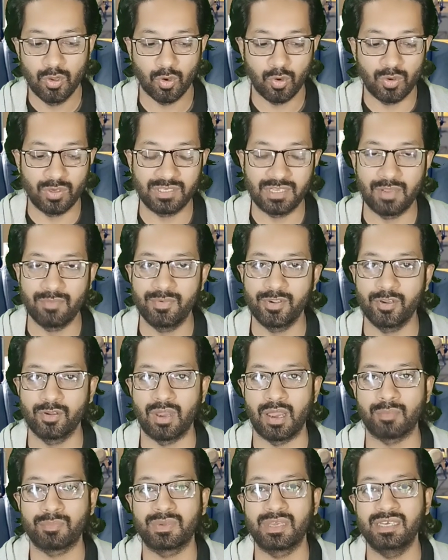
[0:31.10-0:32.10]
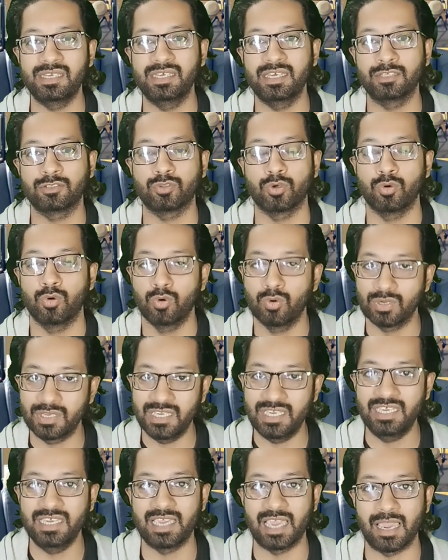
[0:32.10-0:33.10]
और ये वीडियो आपके लिए तो
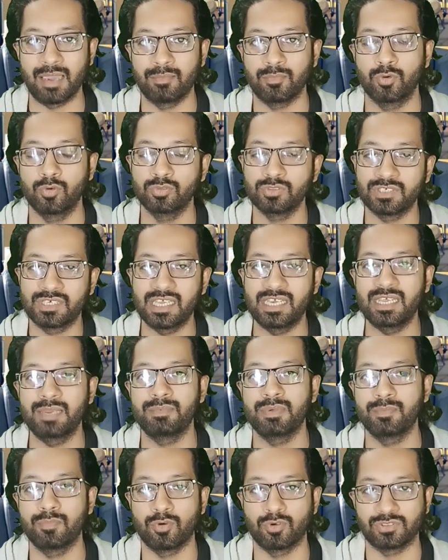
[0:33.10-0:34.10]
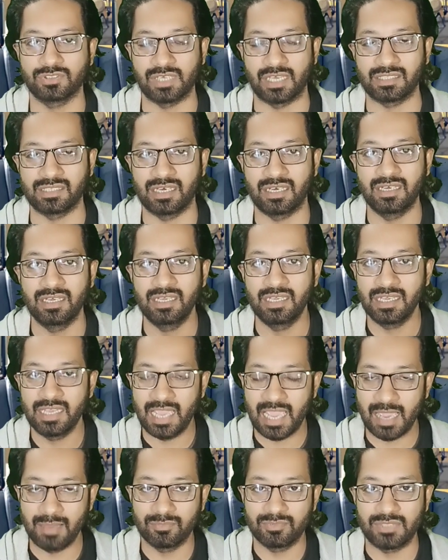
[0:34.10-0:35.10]
होगी ही अहम उनके लिए भी बहुत ज़्यादा
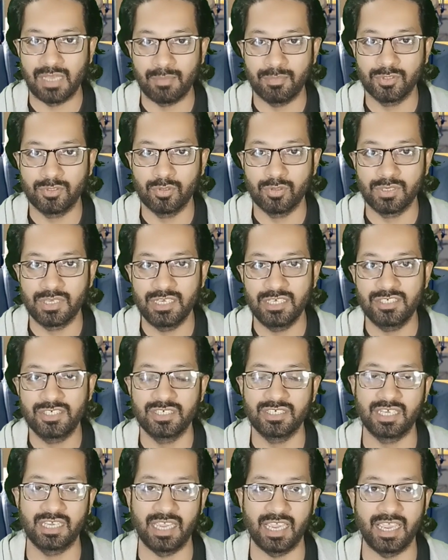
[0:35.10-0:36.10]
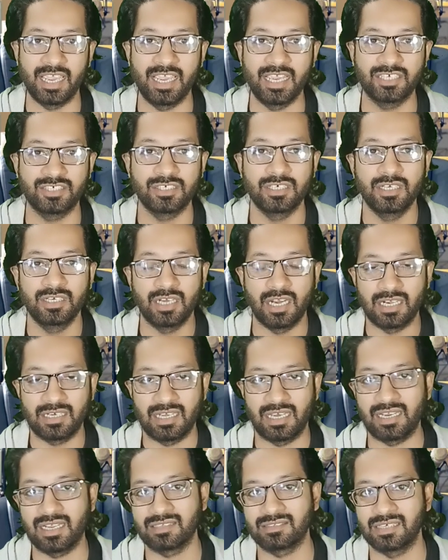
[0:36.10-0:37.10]
अहम साबित होगी जिनकी एज
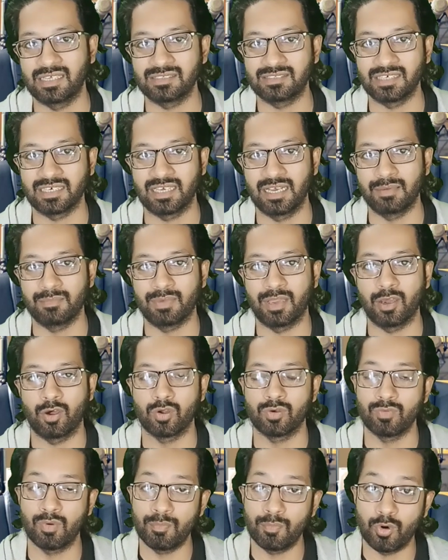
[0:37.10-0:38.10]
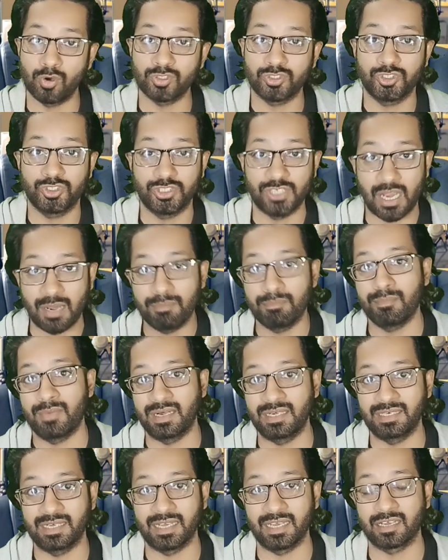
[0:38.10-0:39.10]
18 साल से कम है और वो बहुत शार्प
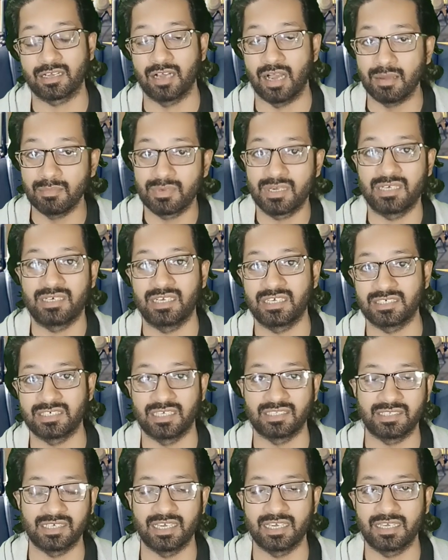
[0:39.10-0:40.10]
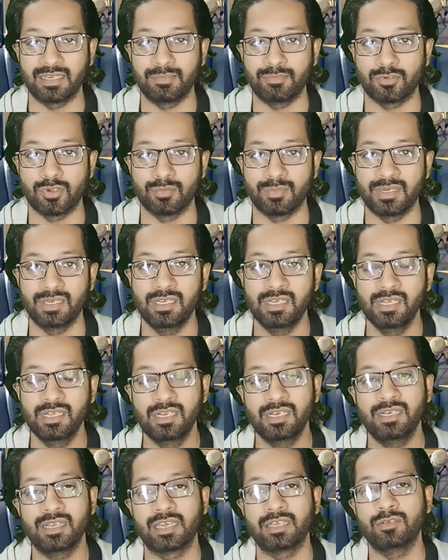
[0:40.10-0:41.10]
माइंड है काम करना चाहते हैं क्रिप्टो में
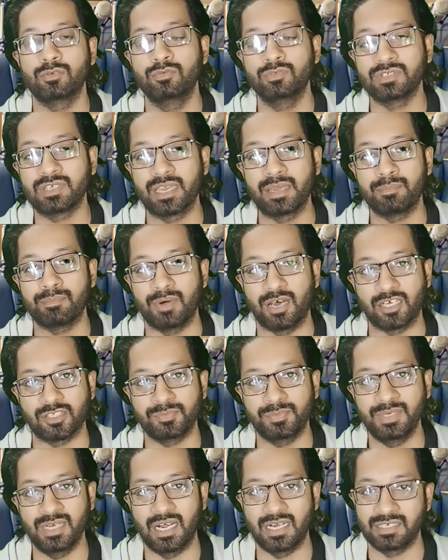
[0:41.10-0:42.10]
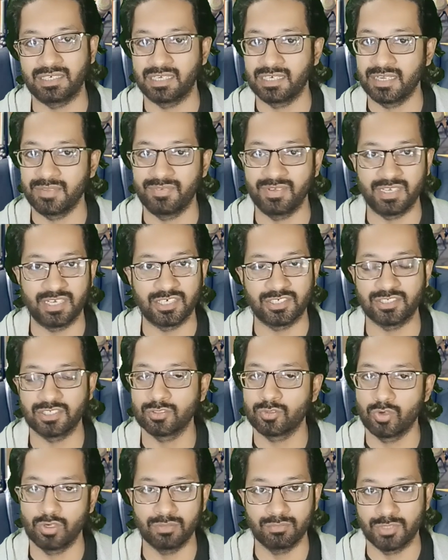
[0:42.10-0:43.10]
लेकिन उनके पास भी आइडेंटिफिकेशन
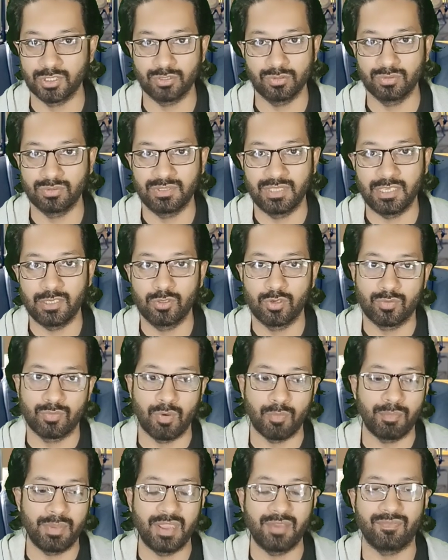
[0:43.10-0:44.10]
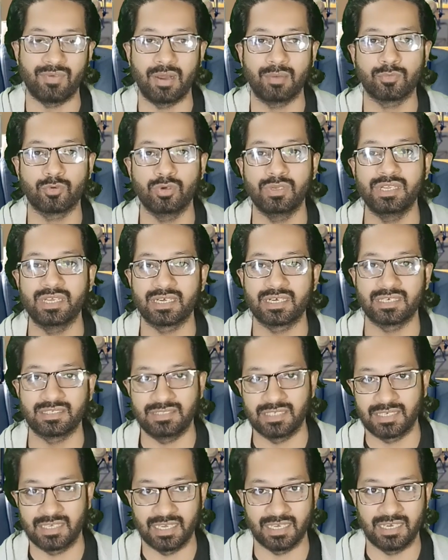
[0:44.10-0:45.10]
कोई मौजूद नहीं और वो बेफाम को लेकर
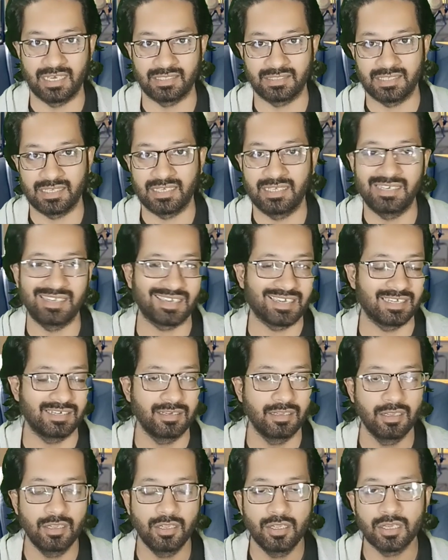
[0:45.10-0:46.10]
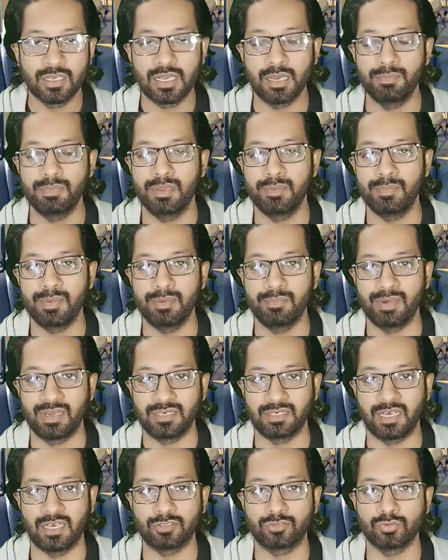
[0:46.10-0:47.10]
धक्के खाते हैं लेकिन कभी भी
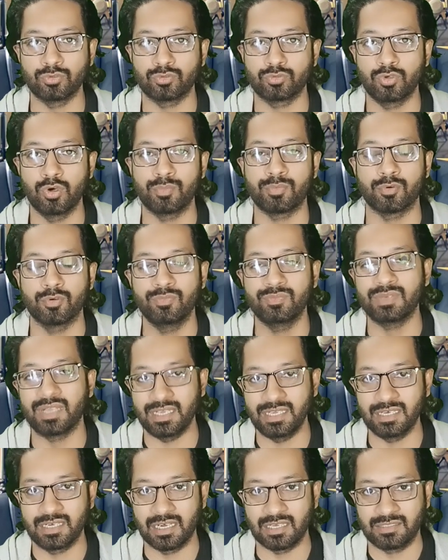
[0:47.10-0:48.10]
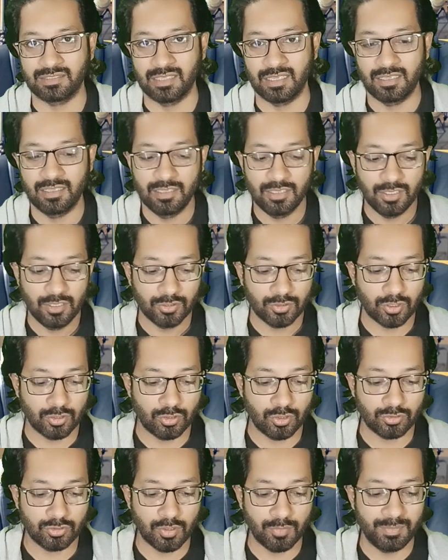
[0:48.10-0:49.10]
बायनास उसको अप्रूव नहीं करता तो
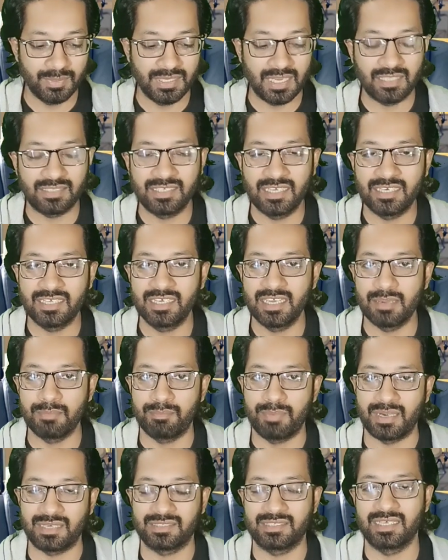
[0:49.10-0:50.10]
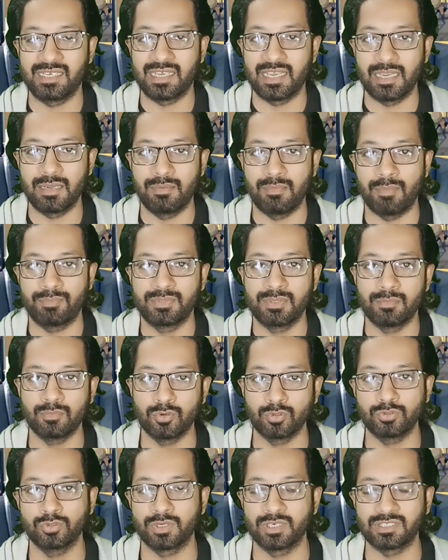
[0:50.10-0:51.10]
दोस्तों बिना देर किए बढ़ते हैं हम अपने
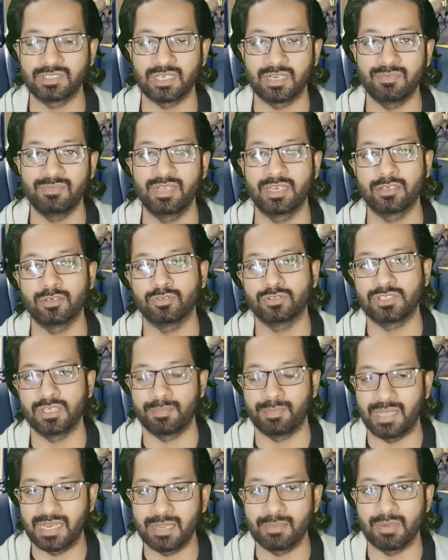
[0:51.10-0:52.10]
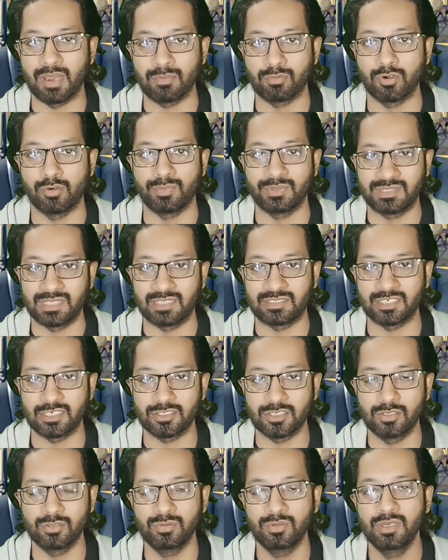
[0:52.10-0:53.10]
मौजू की तरफ लेकिन उससे पहले मैं आपको बताता
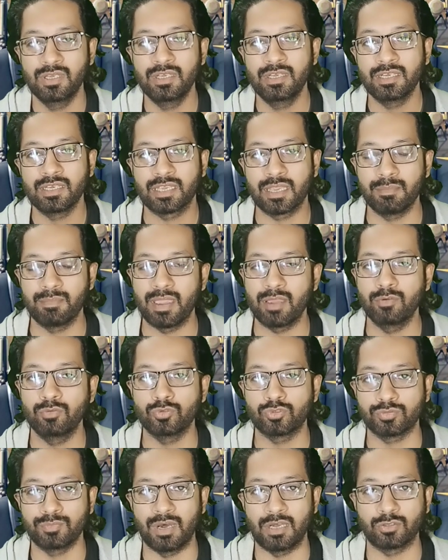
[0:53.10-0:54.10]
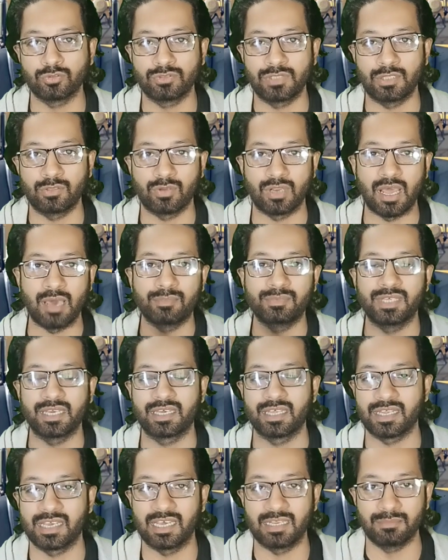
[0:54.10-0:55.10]
चलूँ कि मैं हूं उस्मान हुसैन और आप
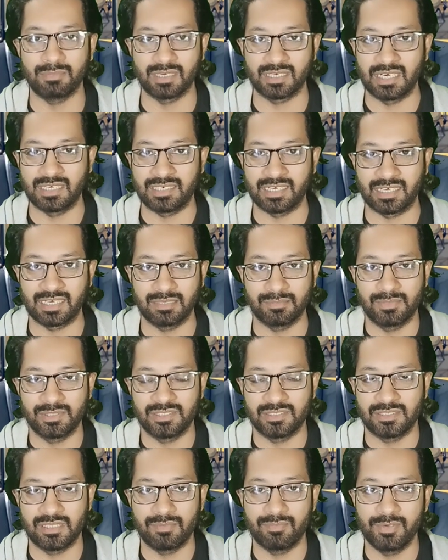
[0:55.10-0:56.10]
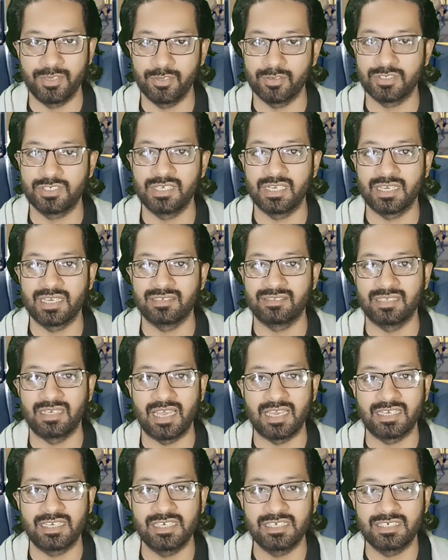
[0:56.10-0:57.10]
देख रहे हैं अलमक्का टेकन वीडियो अच्छी लगे
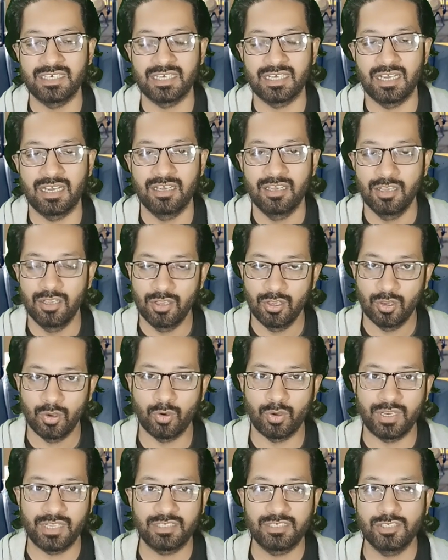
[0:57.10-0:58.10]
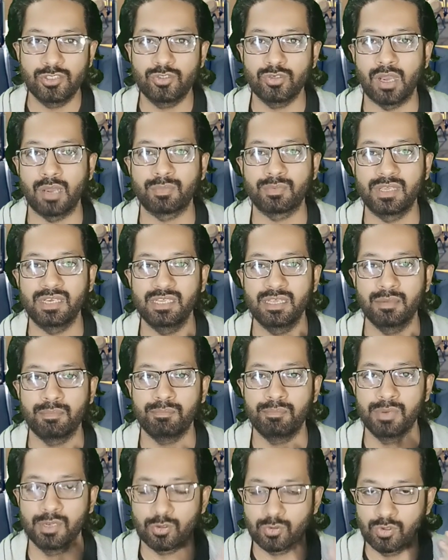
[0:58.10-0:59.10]
लाइक कीजिएगा और एक चीज़ जो आपके लिए
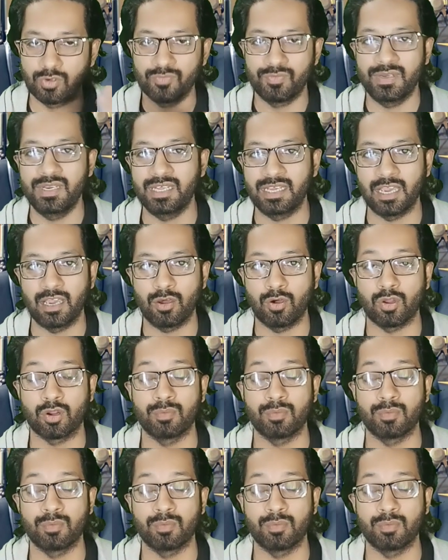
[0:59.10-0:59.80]
बिल्कुल फ्री है और